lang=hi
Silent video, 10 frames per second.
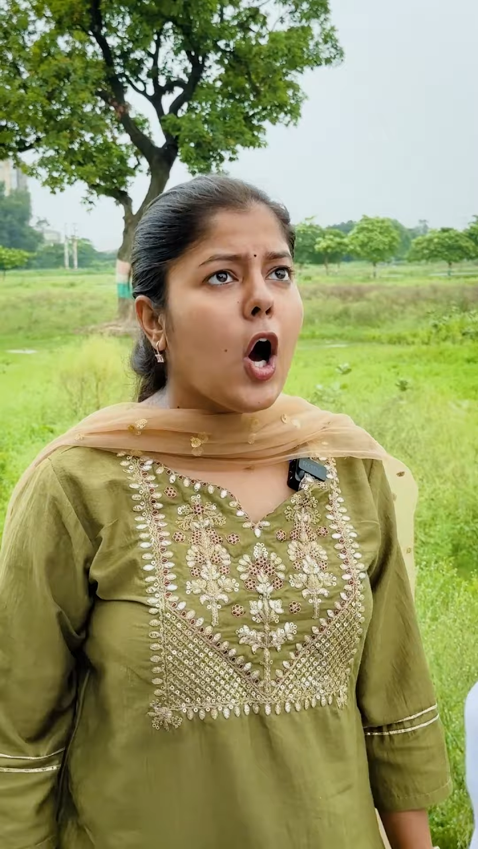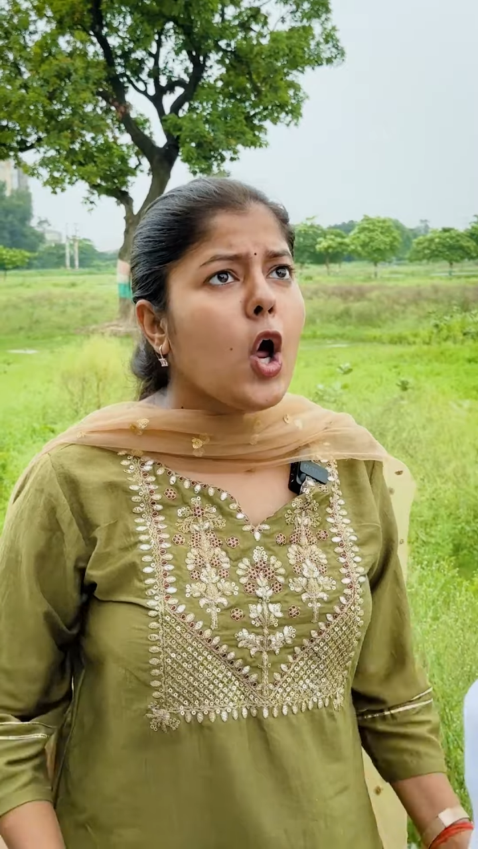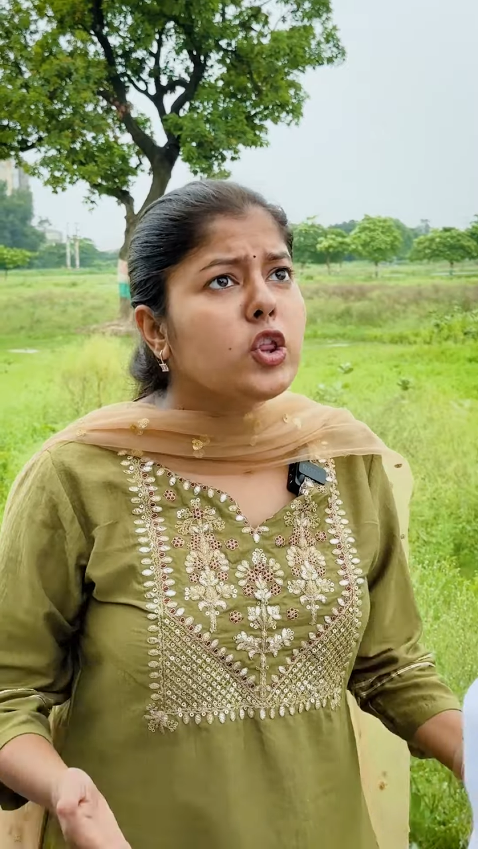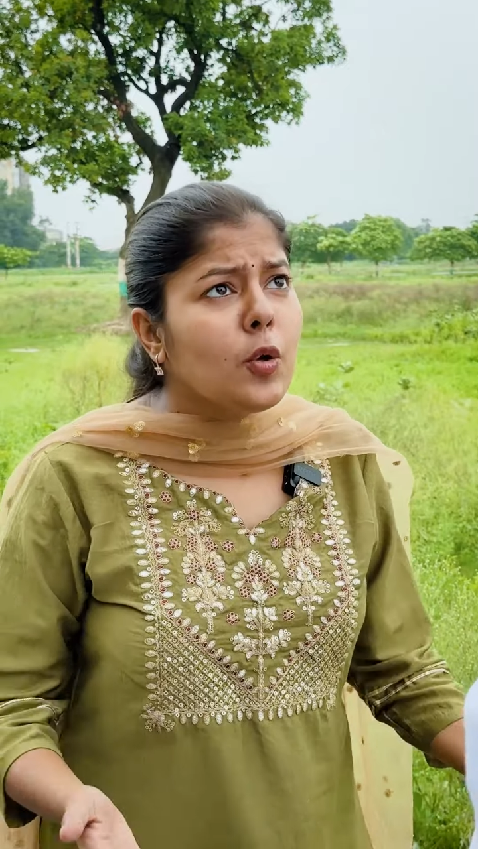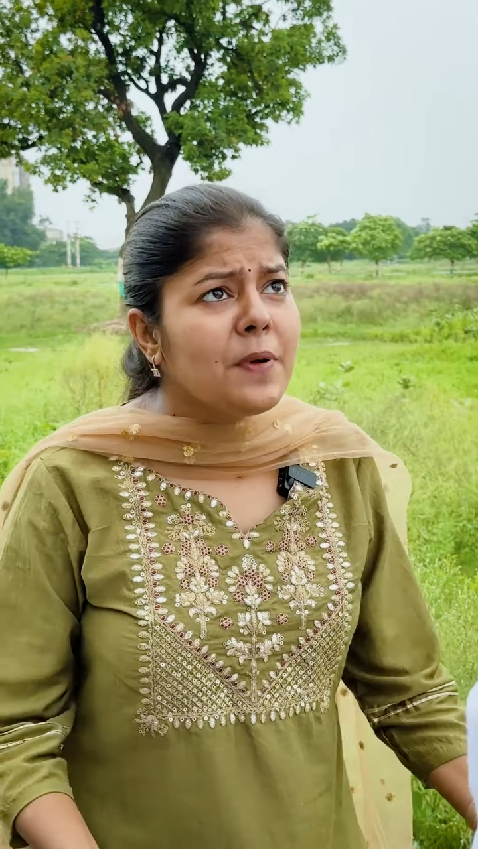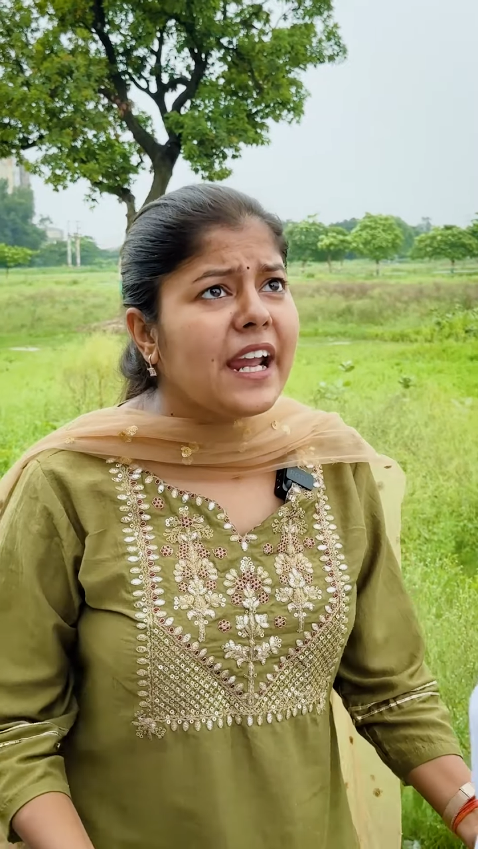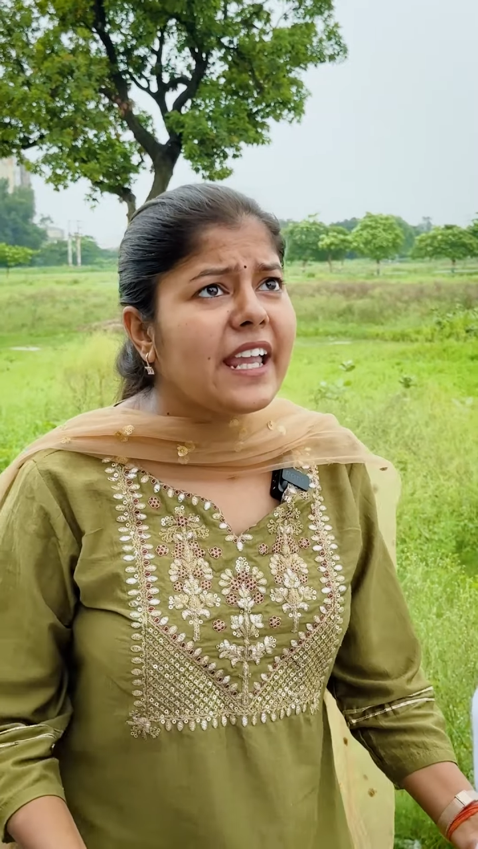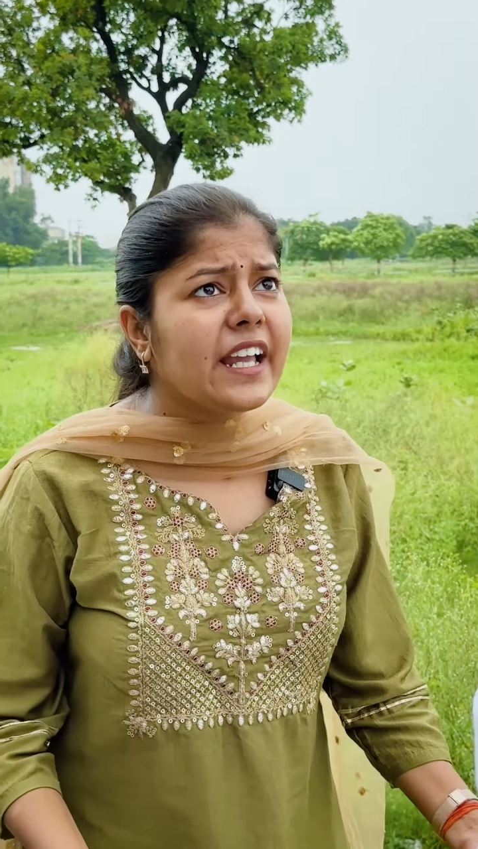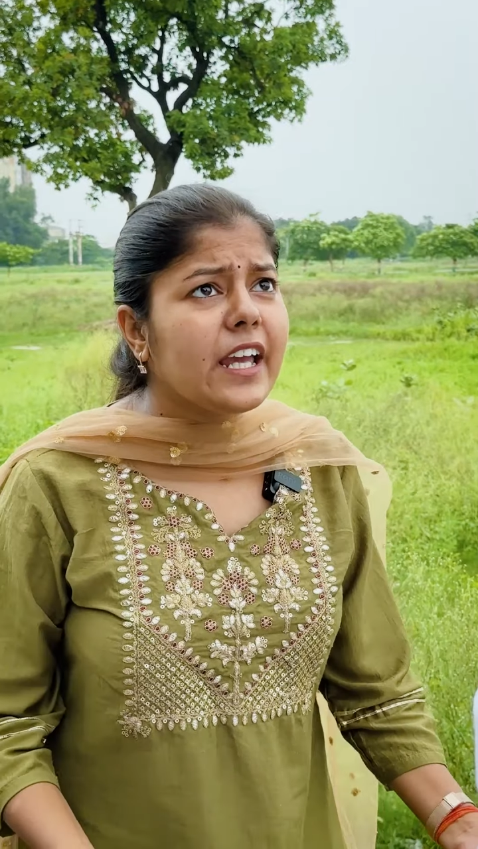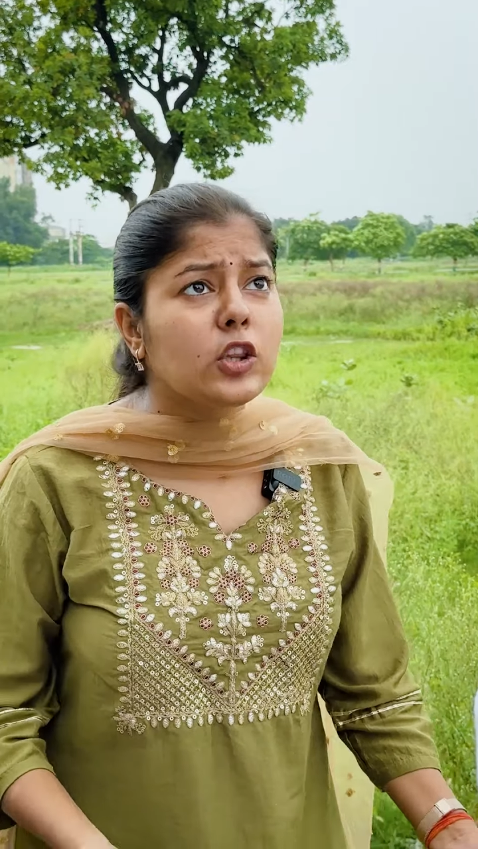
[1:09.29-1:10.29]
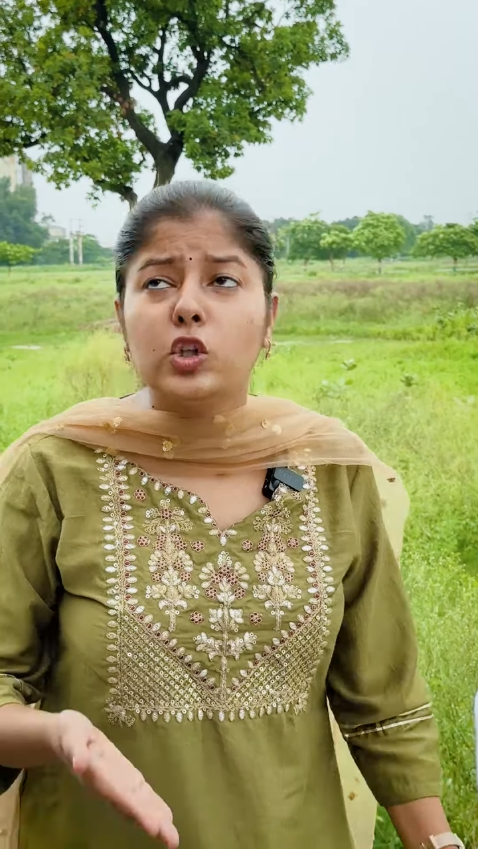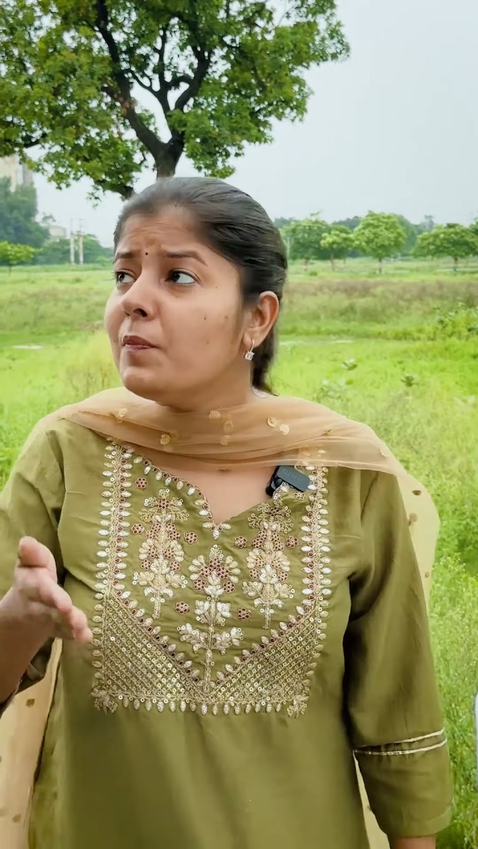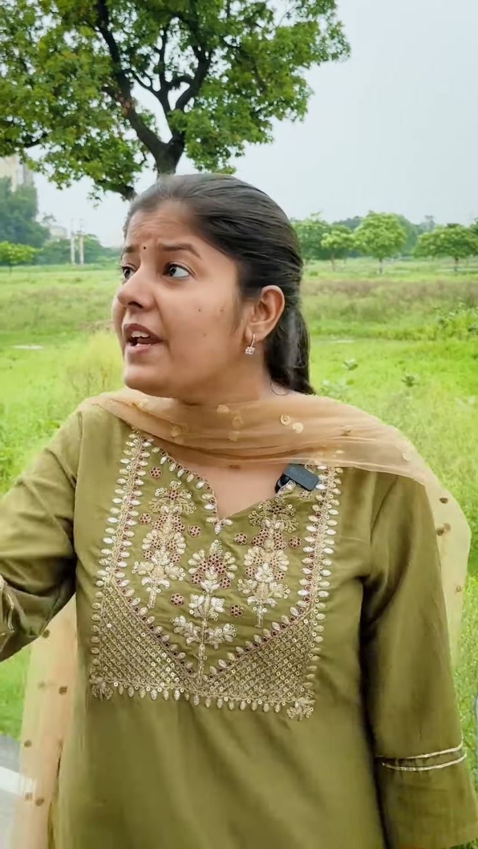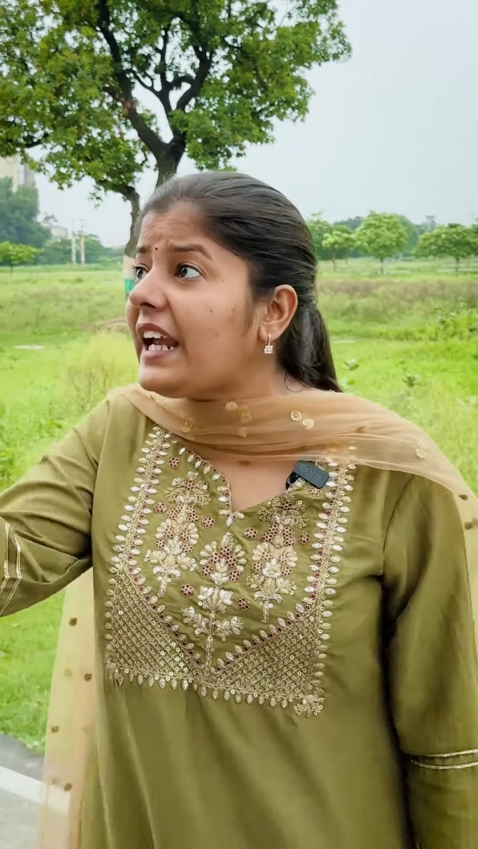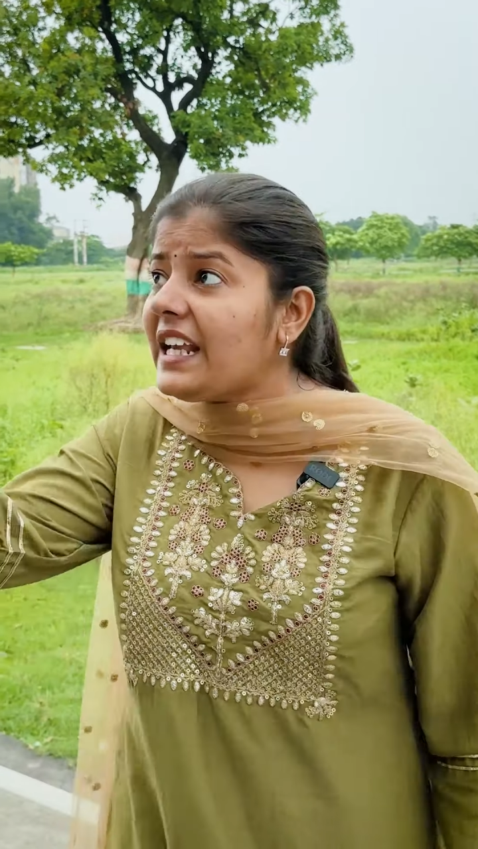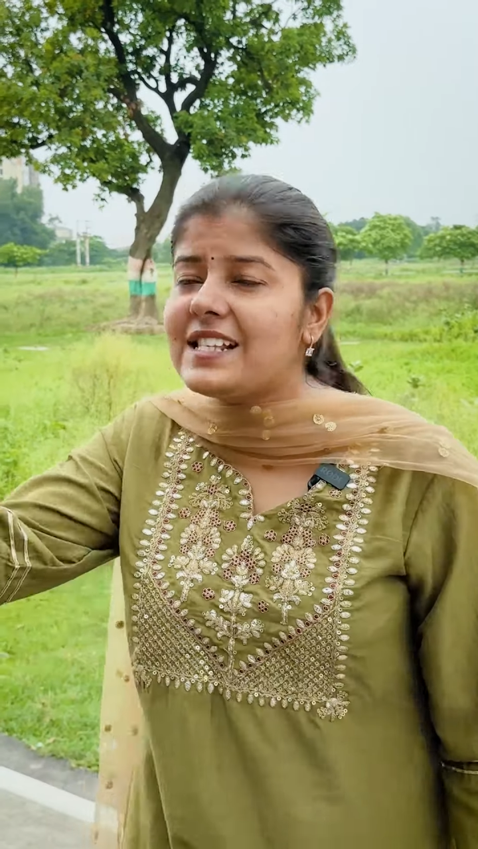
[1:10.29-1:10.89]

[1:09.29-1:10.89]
और तुमने क्या किया तुमने